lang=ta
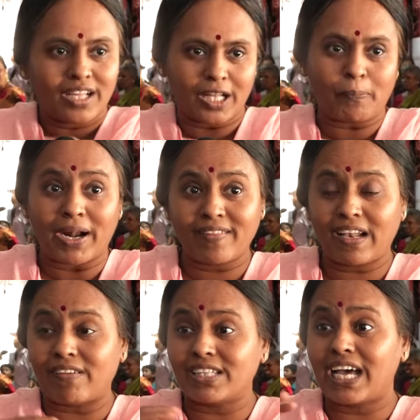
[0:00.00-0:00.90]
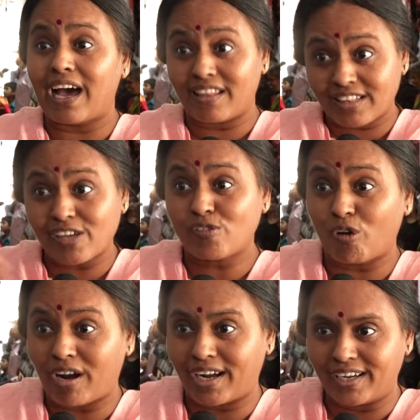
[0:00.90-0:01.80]
இந்த படத்தில் வந்து அதை தான்
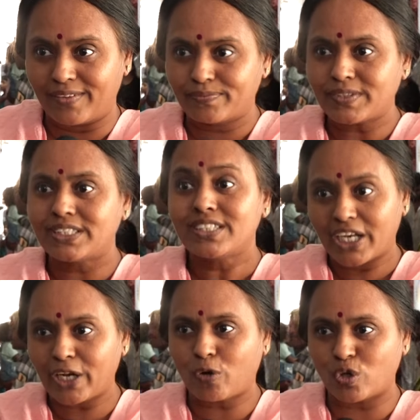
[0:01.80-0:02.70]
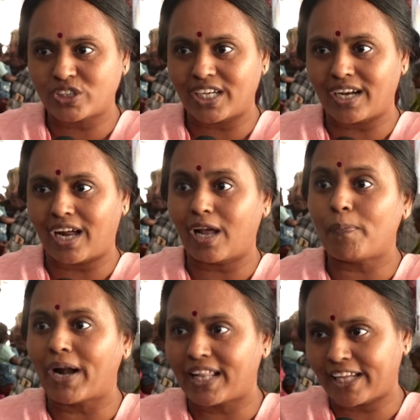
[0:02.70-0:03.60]
சொல்கிறாங்க நீட் கோச்சிங்னால
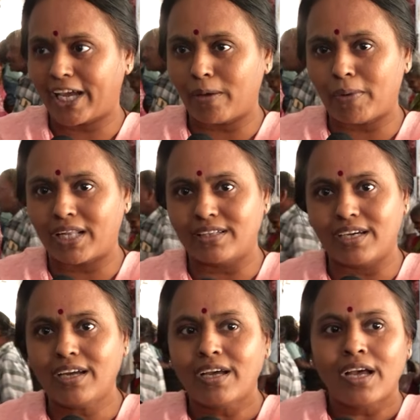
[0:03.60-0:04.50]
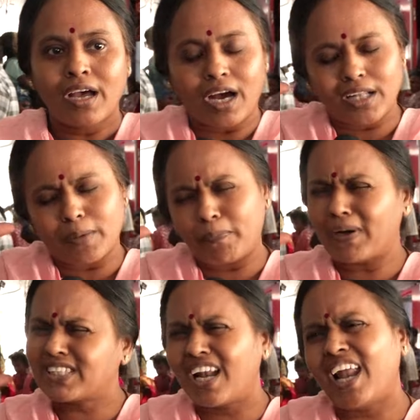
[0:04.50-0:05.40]
பணத்தை ஏமாந்து அந்த
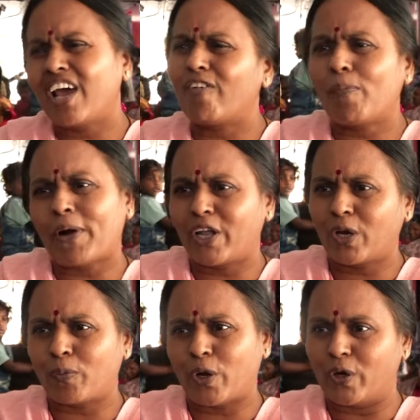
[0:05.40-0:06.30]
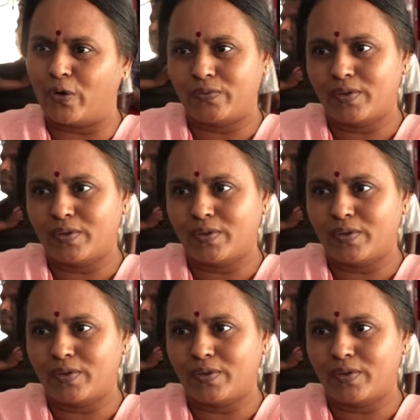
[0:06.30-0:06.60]
பசங்களால் எவ்வளோ படிக்க முடியும்